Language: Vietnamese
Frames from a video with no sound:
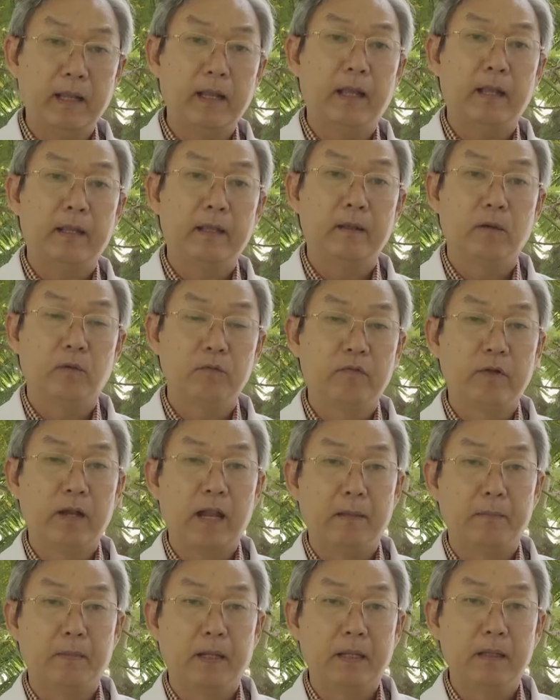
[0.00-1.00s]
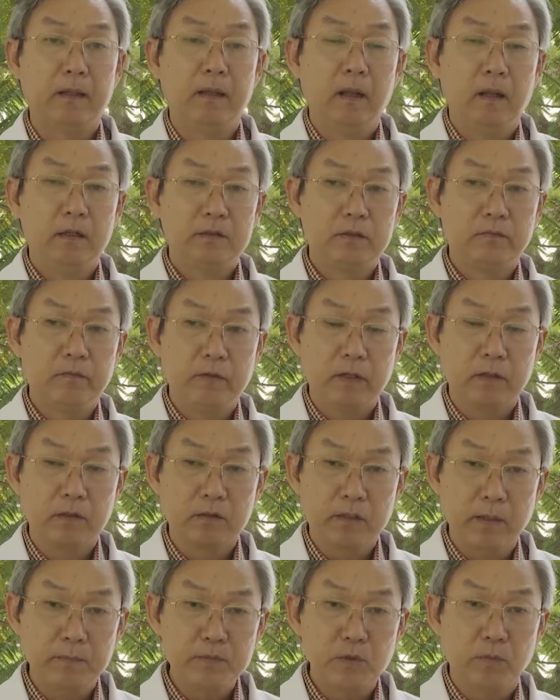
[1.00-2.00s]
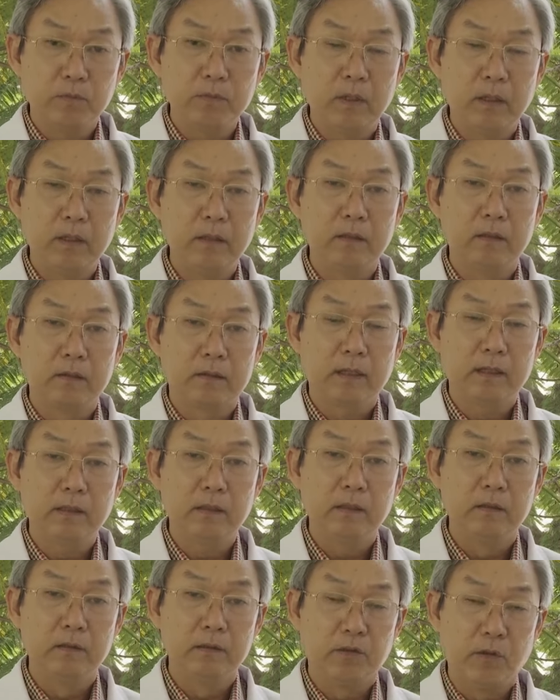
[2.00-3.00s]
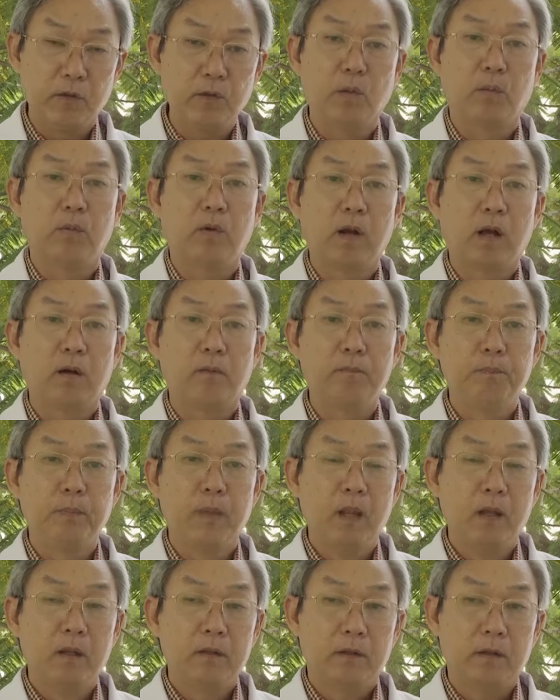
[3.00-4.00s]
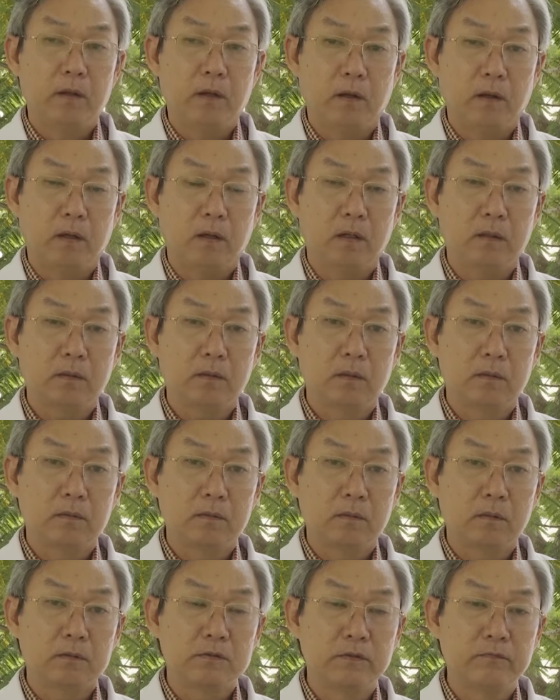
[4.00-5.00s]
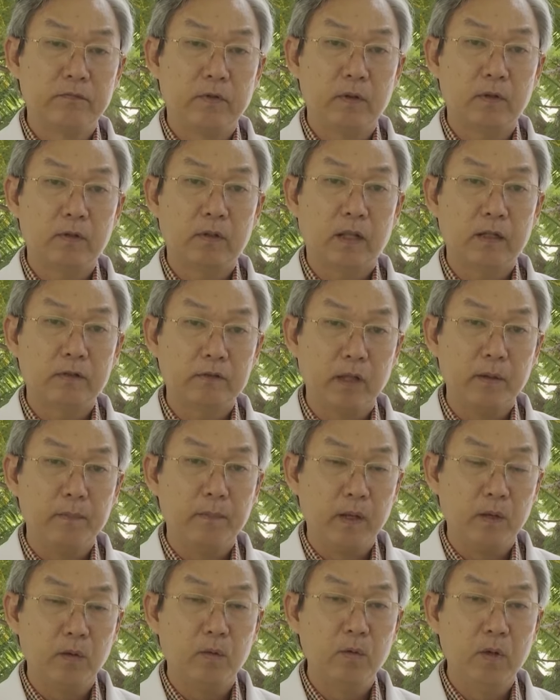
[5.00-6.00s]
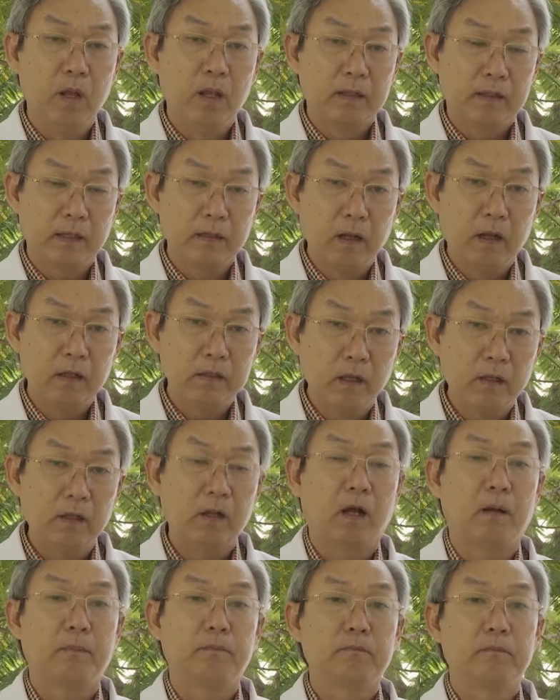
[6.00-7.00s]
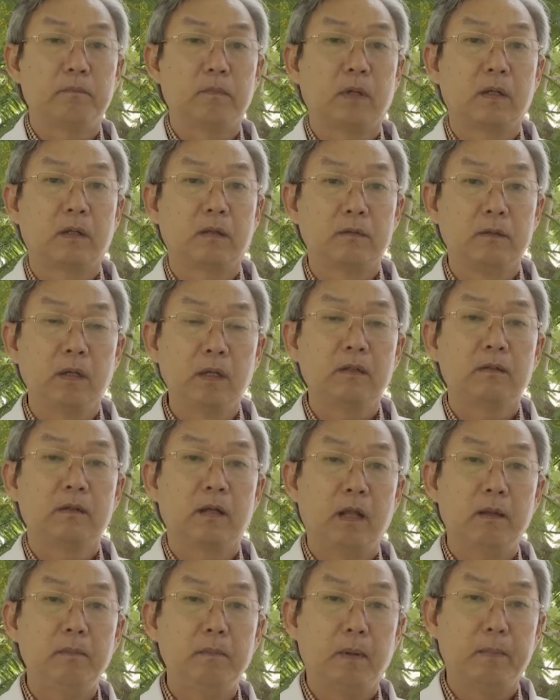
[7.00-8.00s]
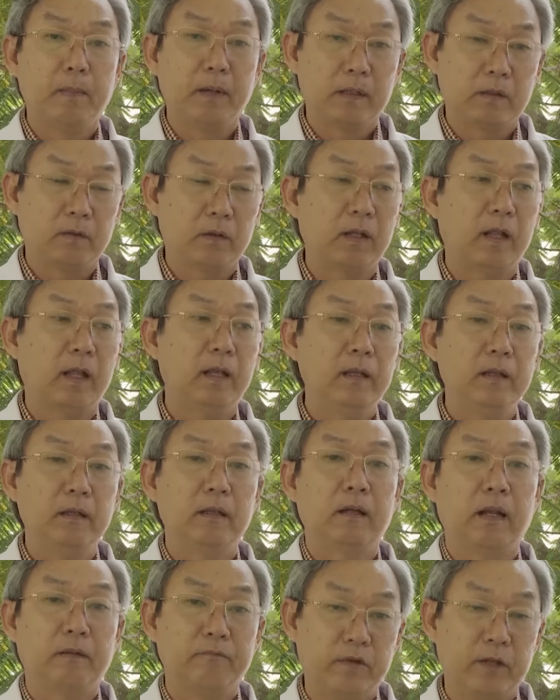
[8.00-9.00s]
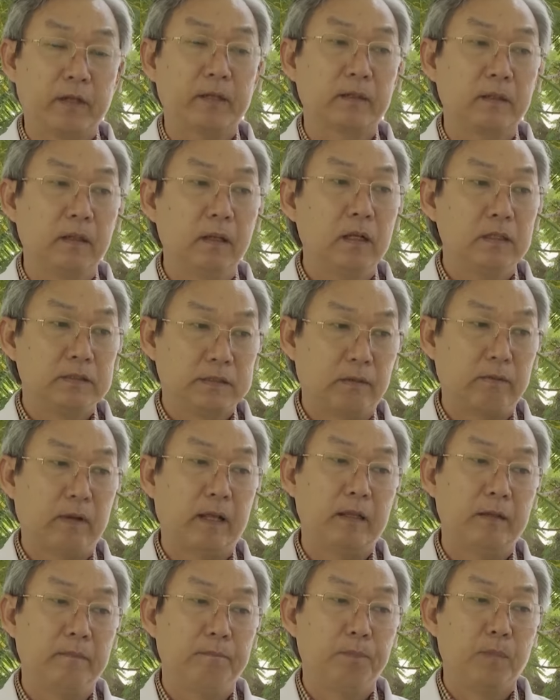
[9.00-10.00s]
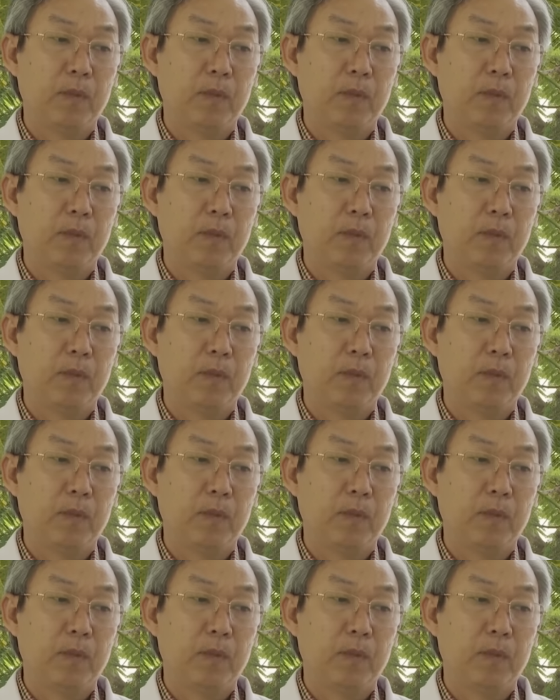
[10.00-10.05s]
Cái ngày hội việc làm này, sinh viên được tiếp xúc với cái người tuyển dụng lao động thì họ ờ, sinh viên có thể tìm hiểu cái nơi thích hợp mà nhất để mà mình có thể ờ, làm việc sau này.